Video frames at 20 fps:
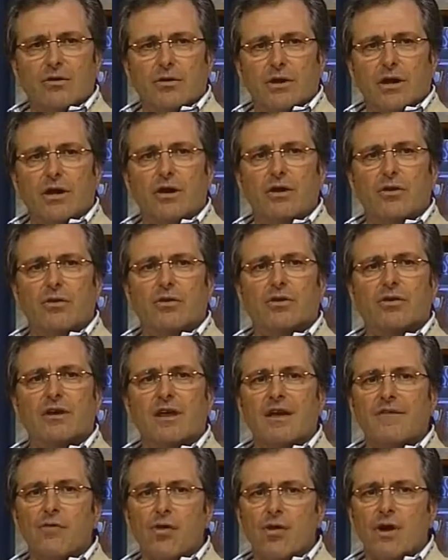che io ho
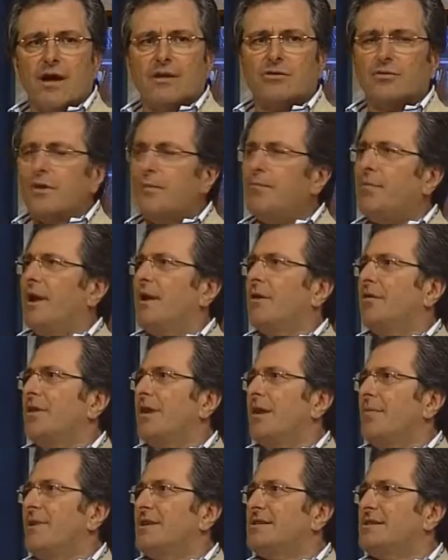rievocato il palio
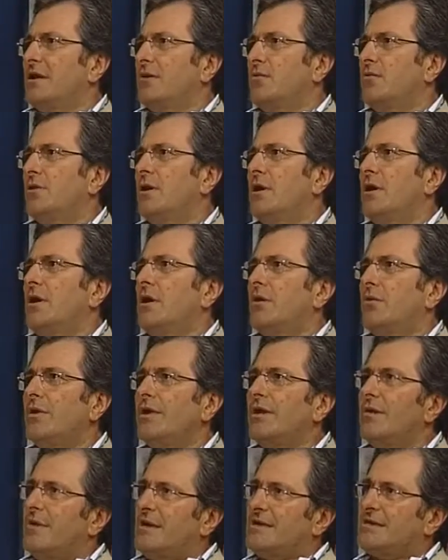della mezzaluna.
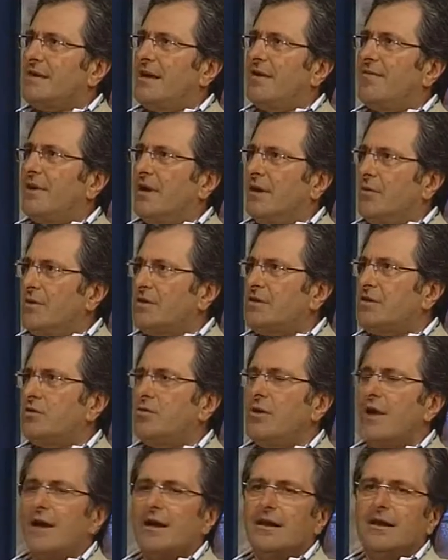Quindi Massafra in questi
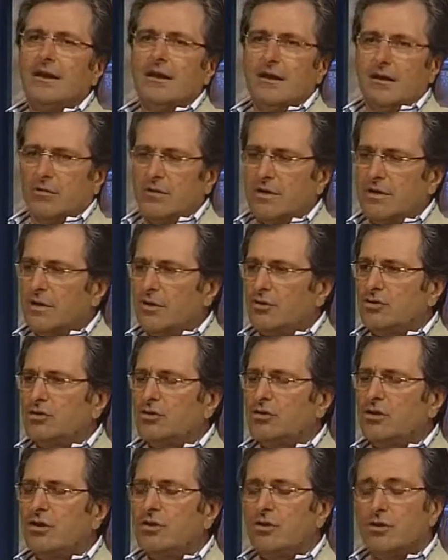due anni,
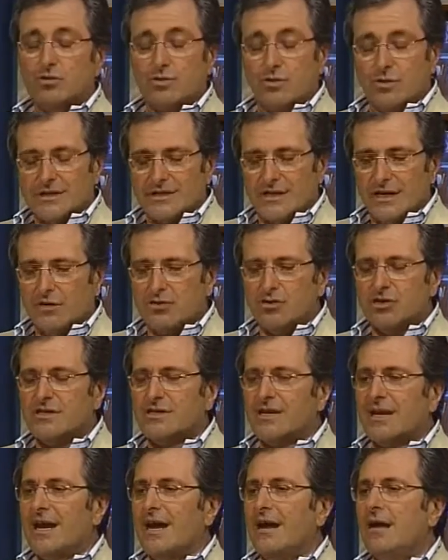eh, quest'anno ci
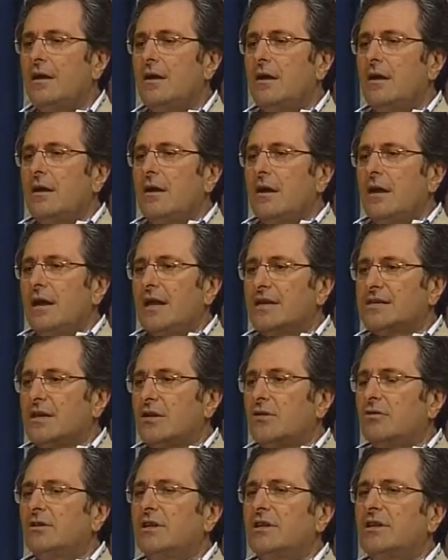sarà la
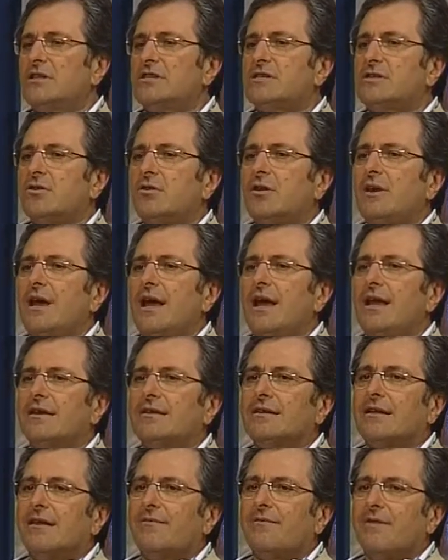seconda edizione,
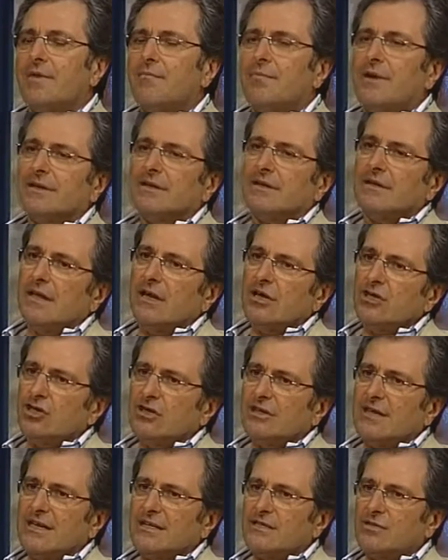entra a far parte delle
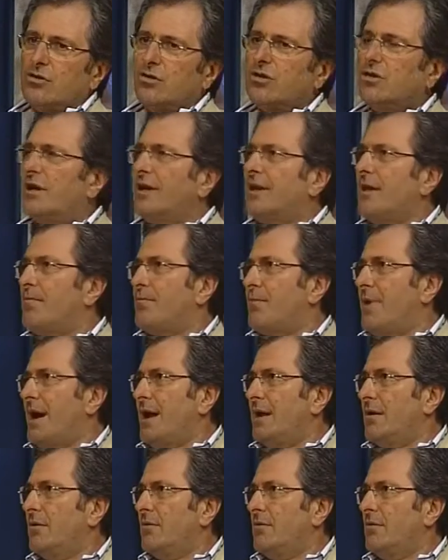città storiche del
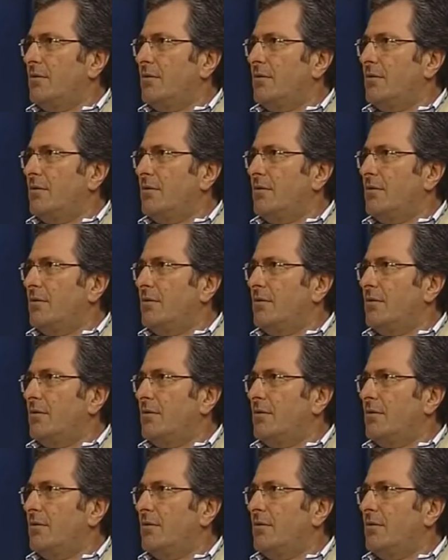palio.